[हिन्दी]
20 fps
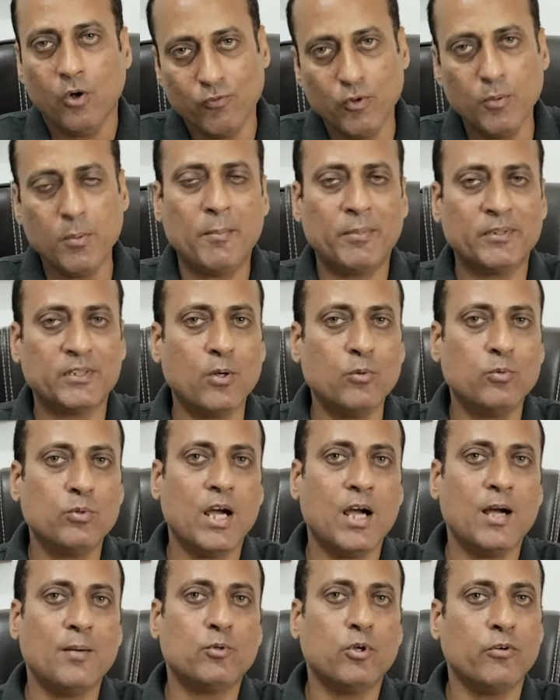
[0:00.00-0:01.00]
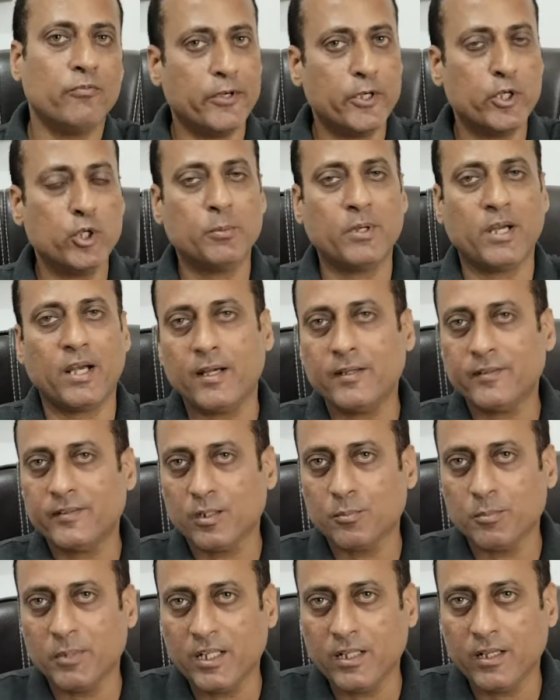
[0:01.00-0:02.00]
वो मैं बताऊंगा आपको वीडियो में एंड
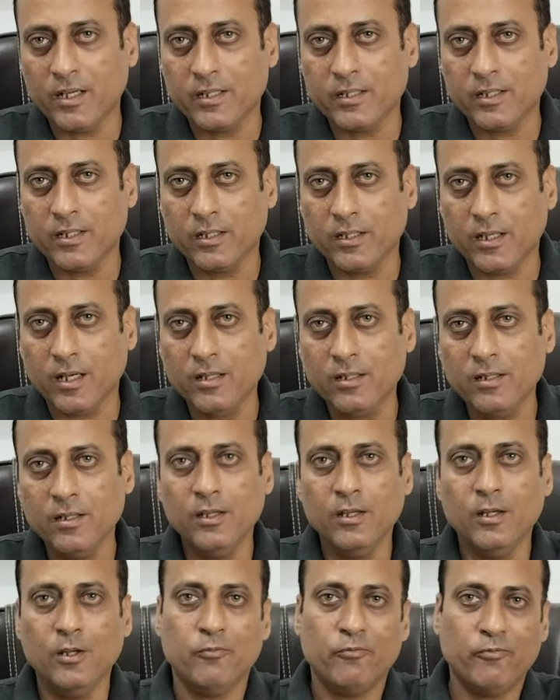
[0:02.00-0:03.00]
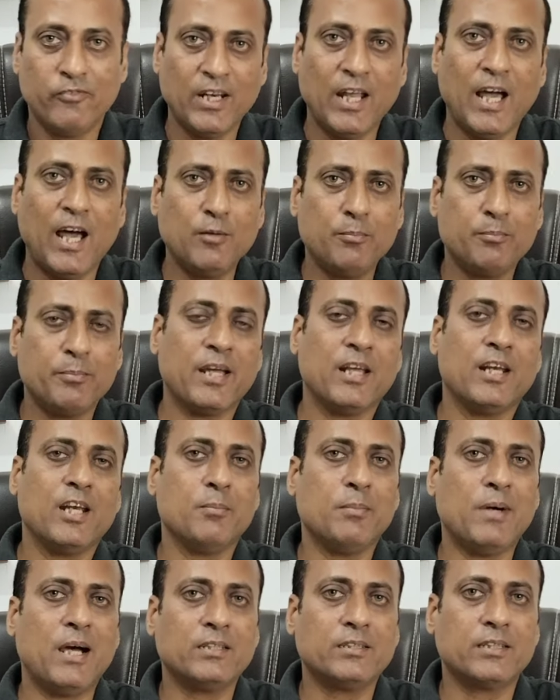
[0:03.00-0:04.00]
तक बने रहिएगा फिलहाल पहले
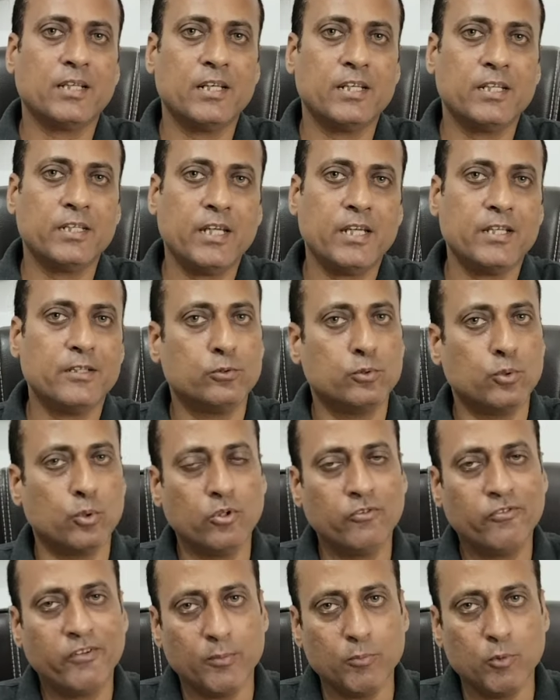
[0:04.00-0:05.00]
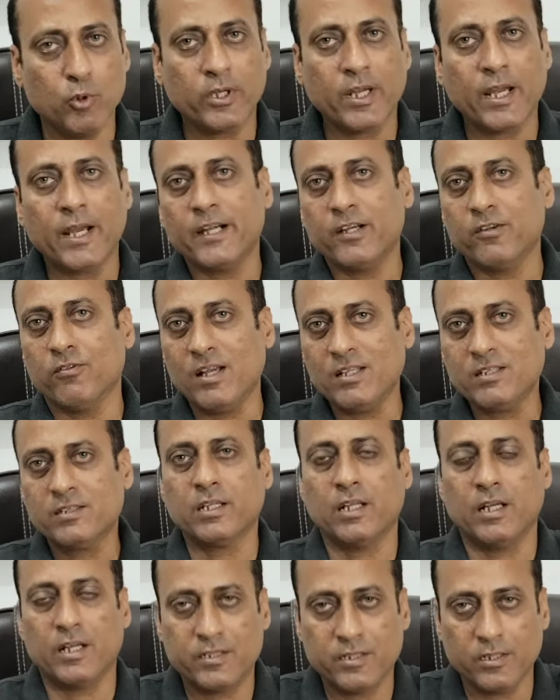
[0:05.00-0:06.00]
बात करेंगे इन दोनों फिल्मों के एडवांस
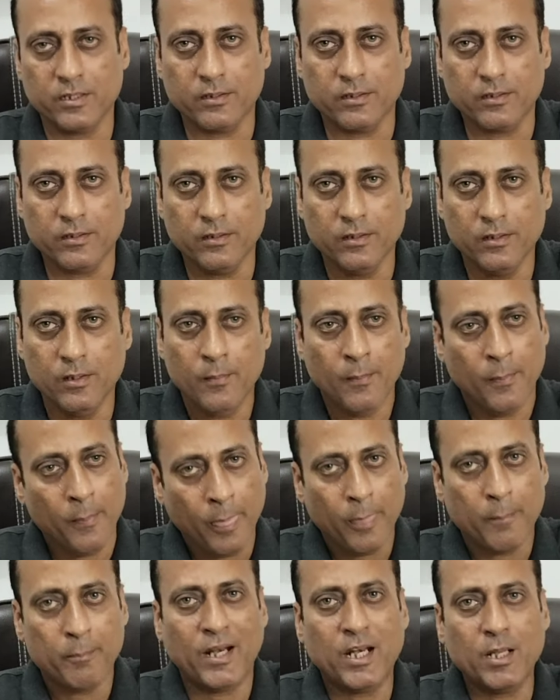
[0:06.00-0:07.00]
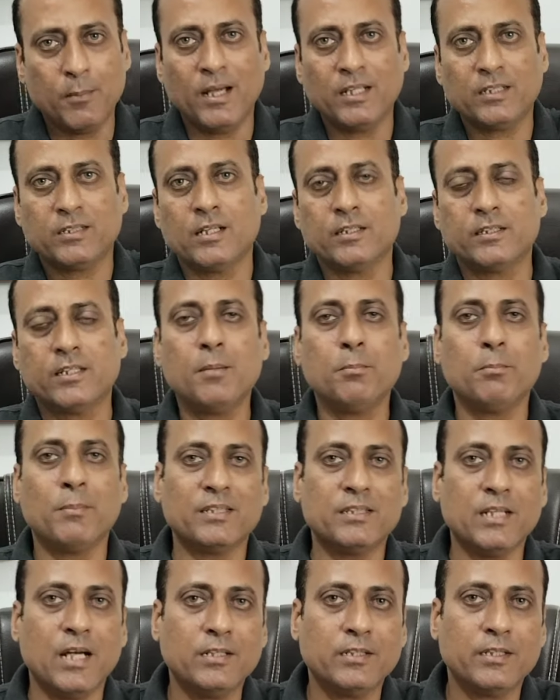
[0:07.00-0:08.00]
कलेक्शन की पहले बात करते हैं
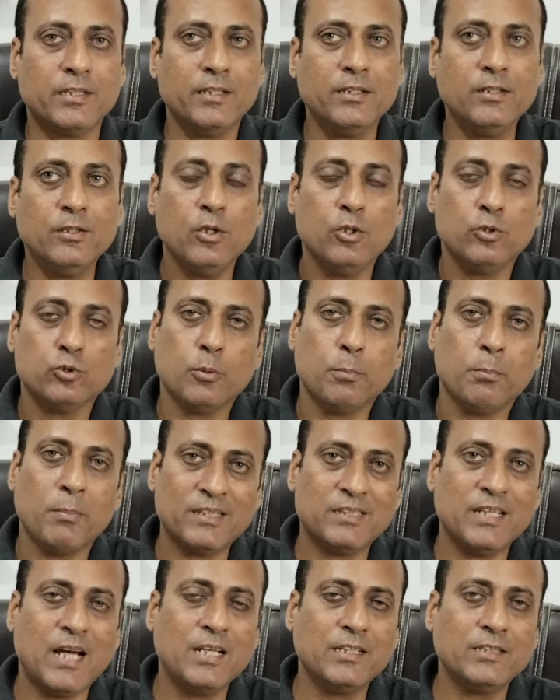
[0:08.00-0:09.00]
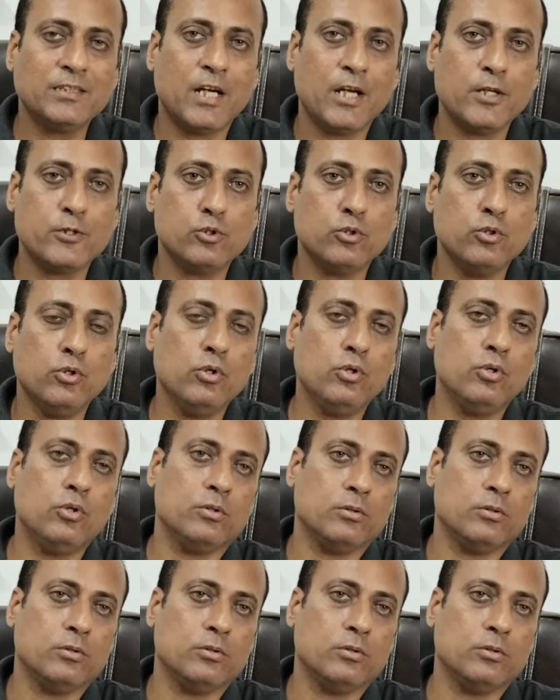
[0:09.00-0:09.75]
मैदान की तो मैदान का जो